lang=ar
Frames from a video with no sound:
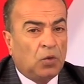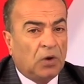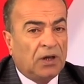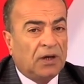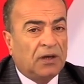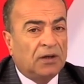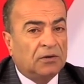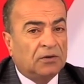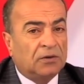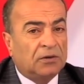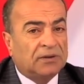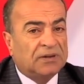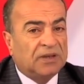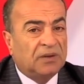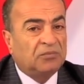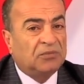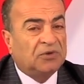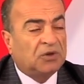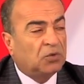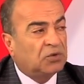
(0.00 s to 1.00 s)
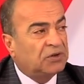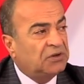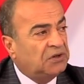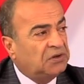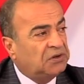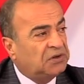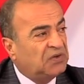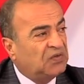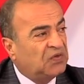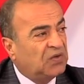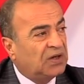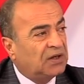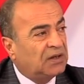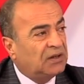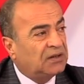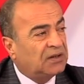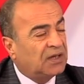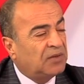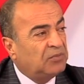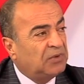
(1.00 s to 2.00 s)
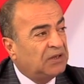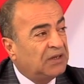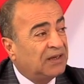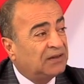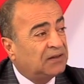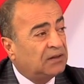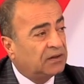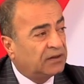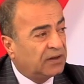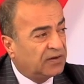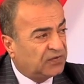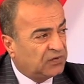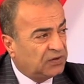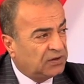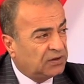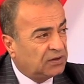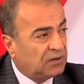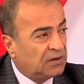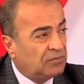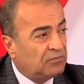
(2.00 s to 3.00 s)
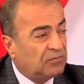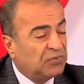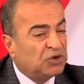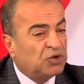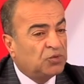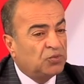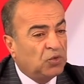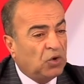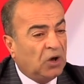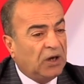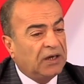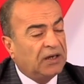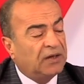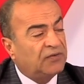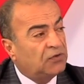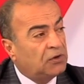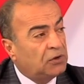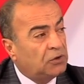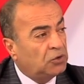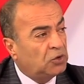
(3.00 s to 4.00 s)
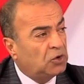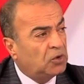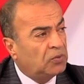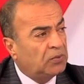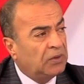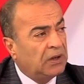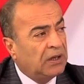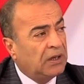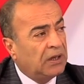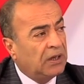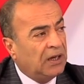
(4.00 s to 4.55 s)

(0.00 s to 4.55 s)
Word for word: و تم توقيع اتفاق لكميات إضافية مجموعها في اليوم